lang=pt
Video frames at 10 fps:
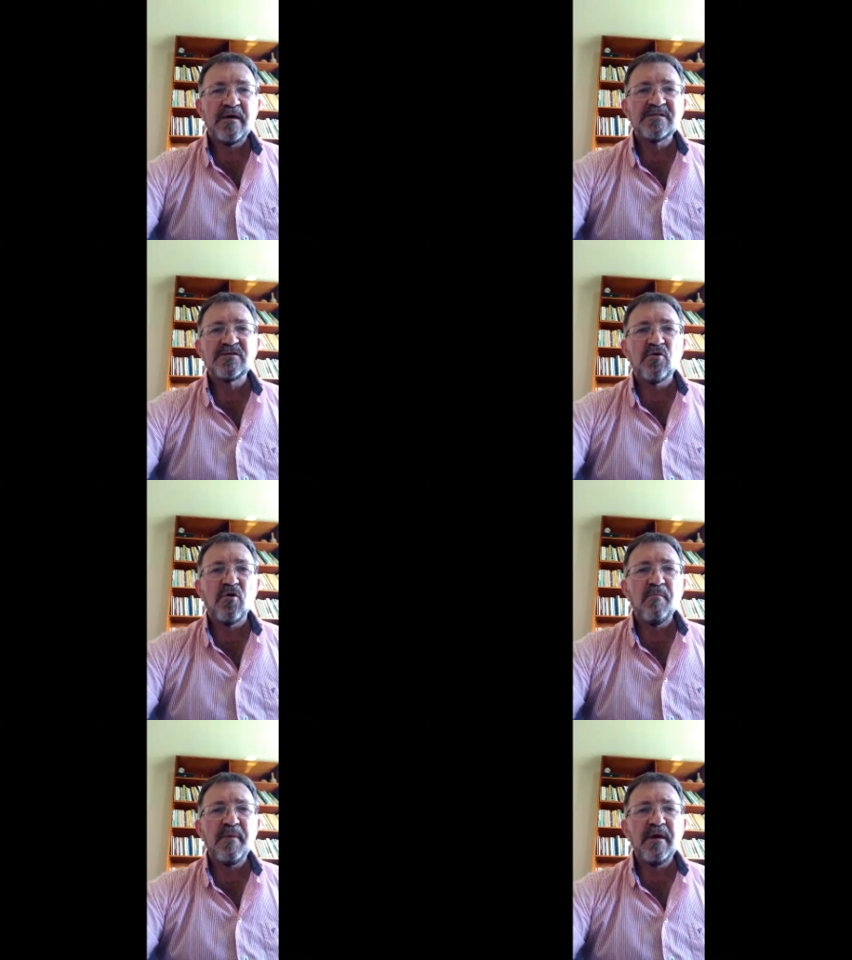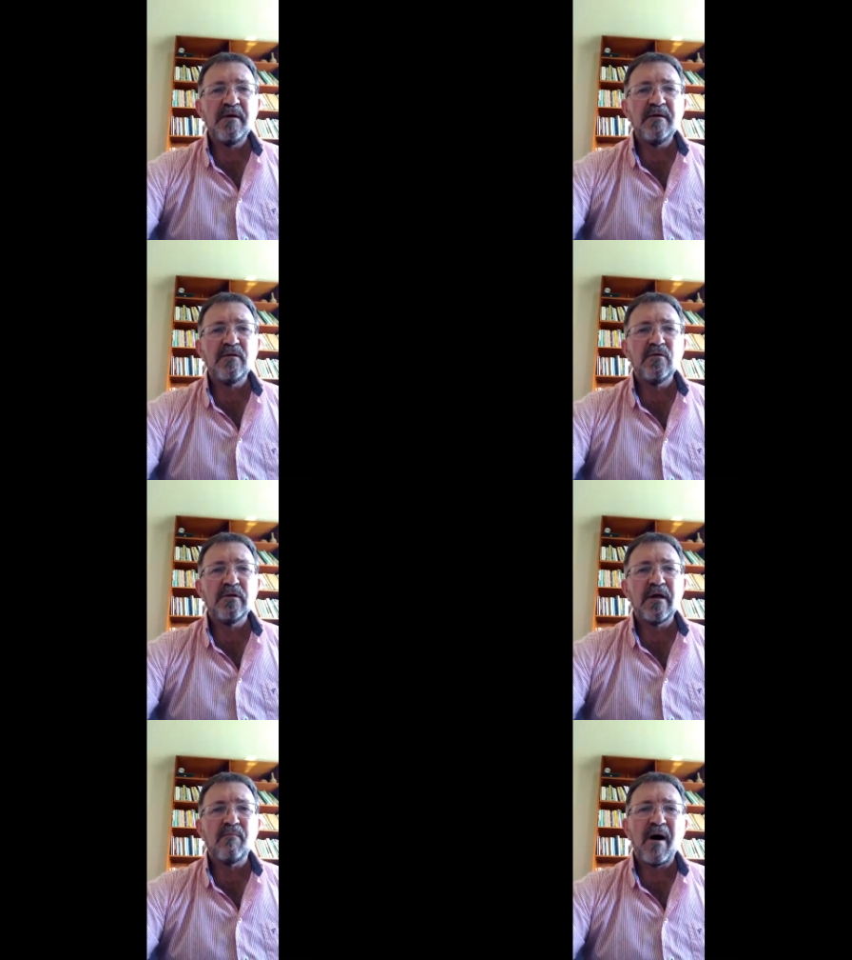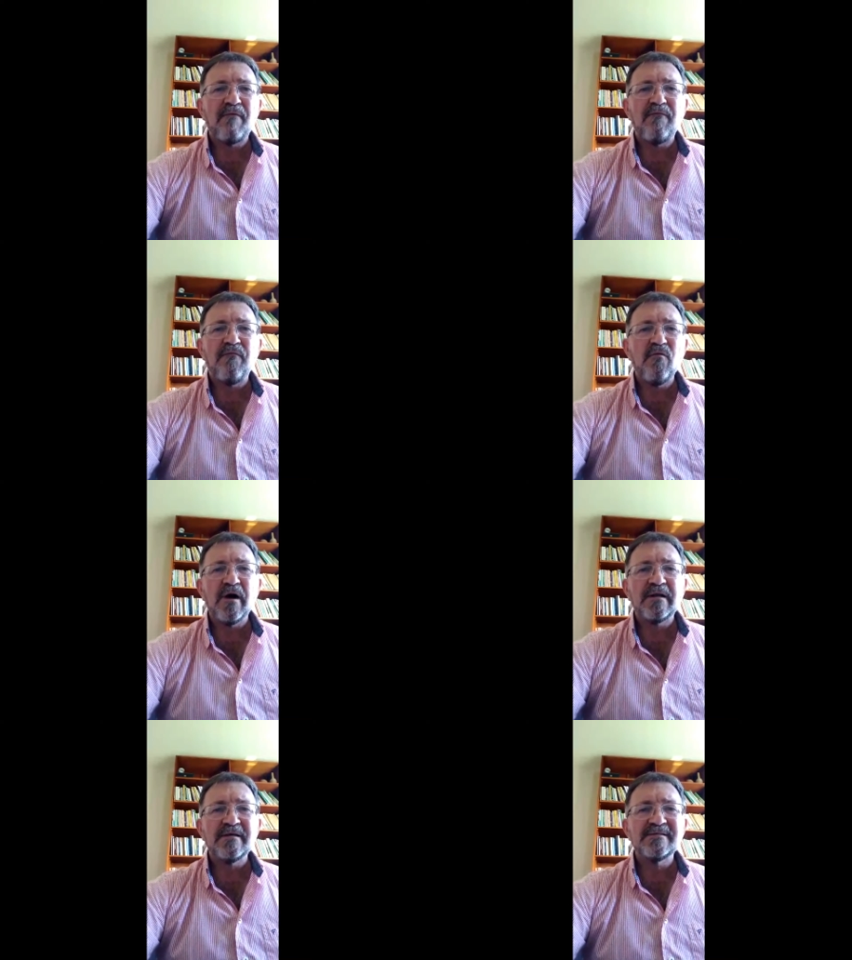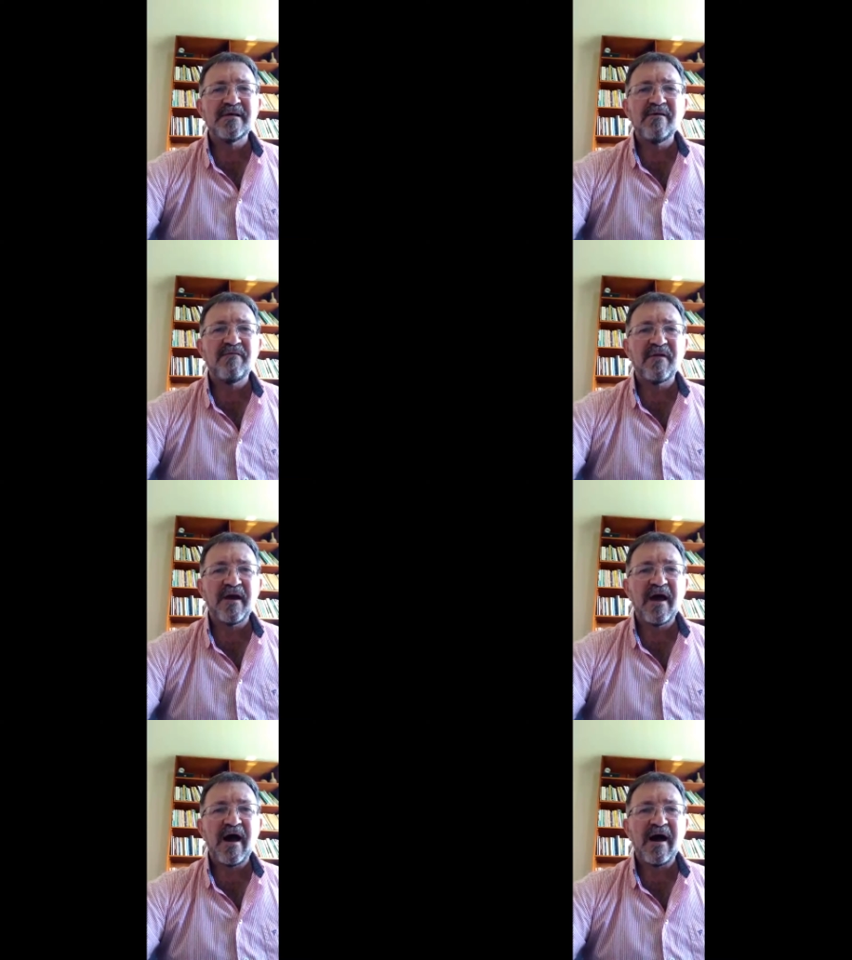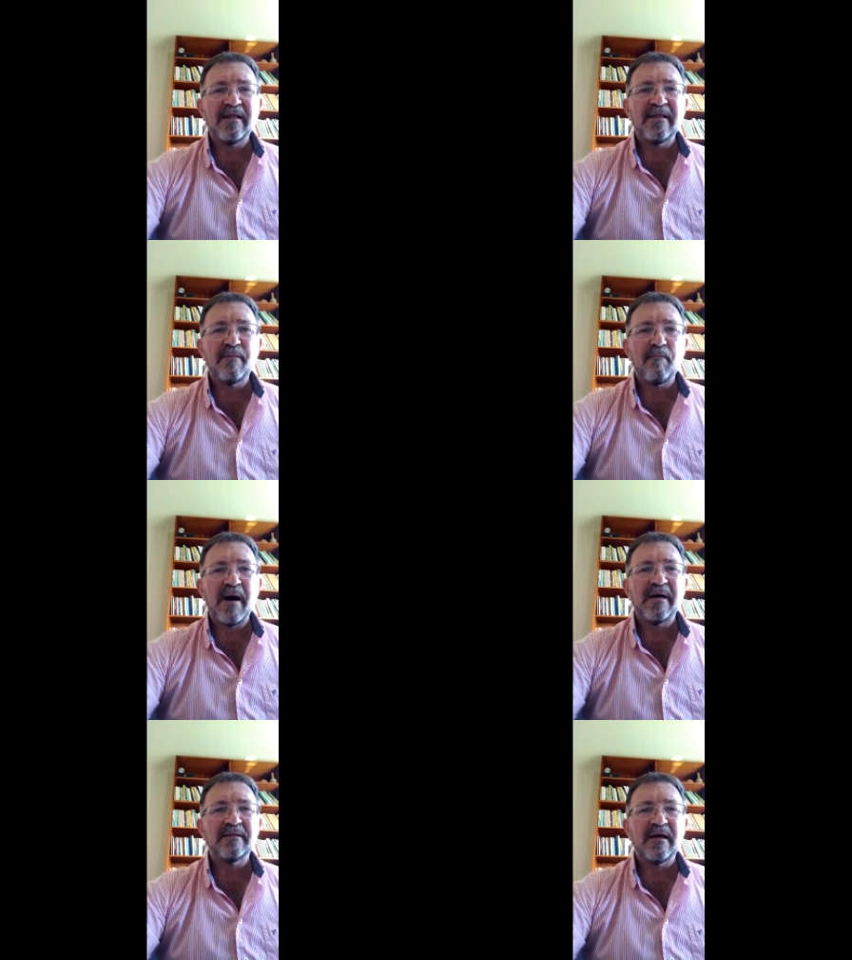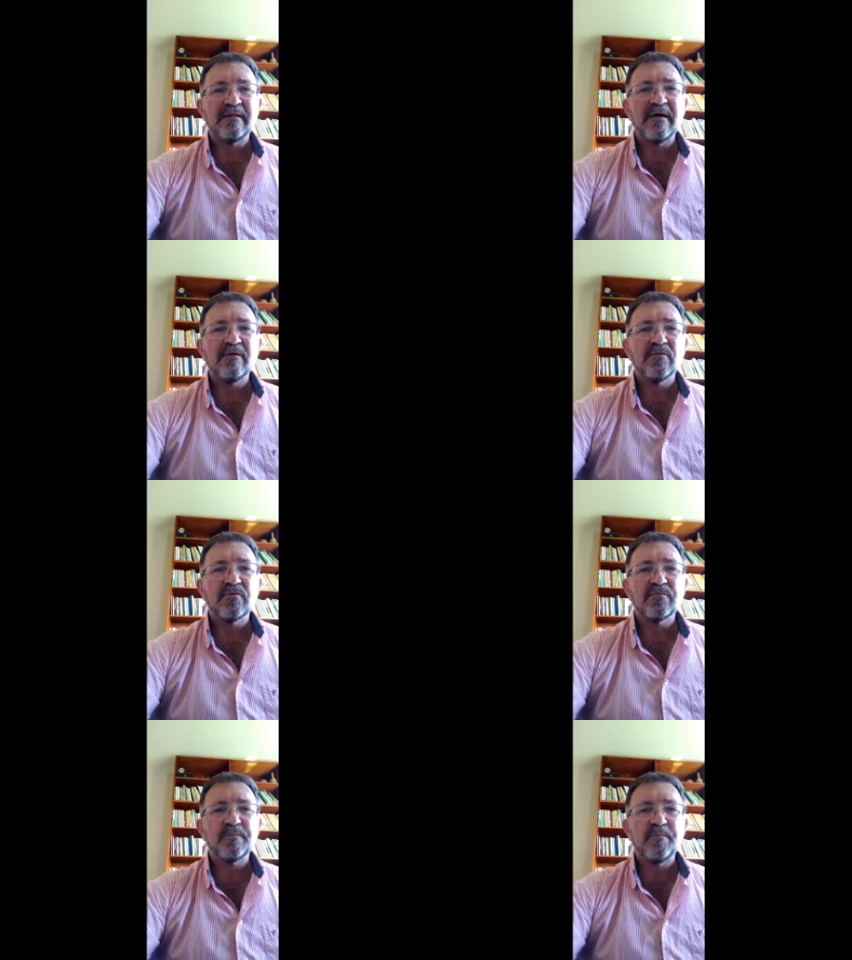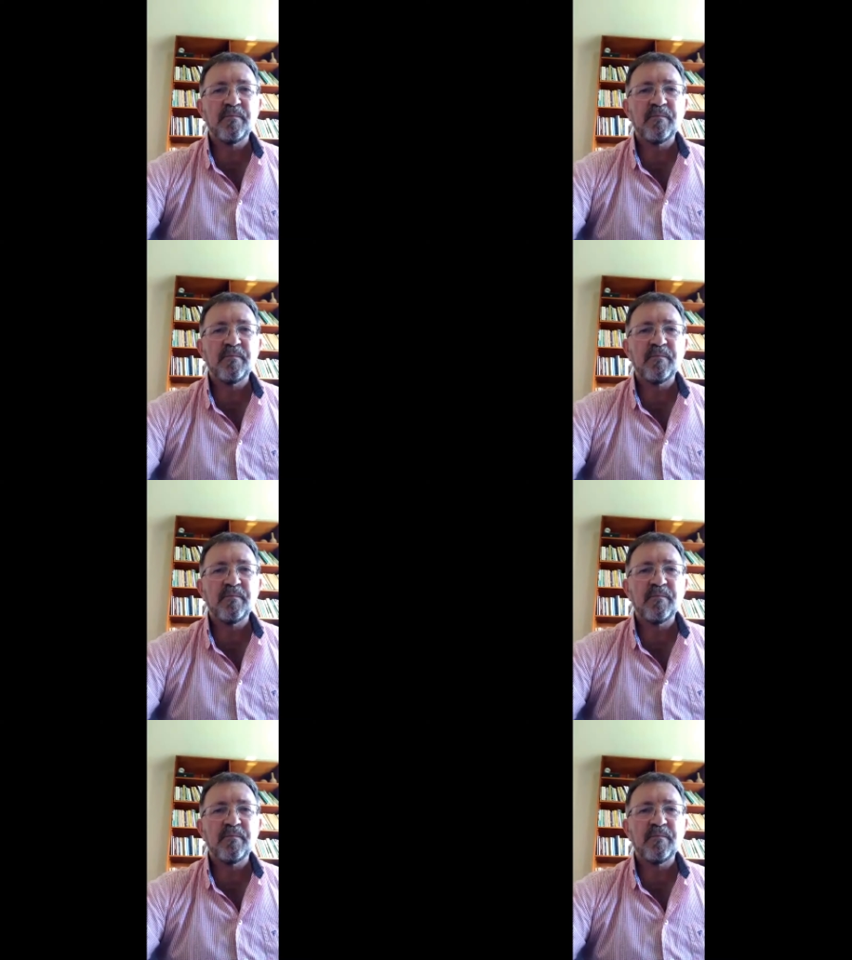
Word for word: Esse homem, numa fuga desenfreada, mata dentro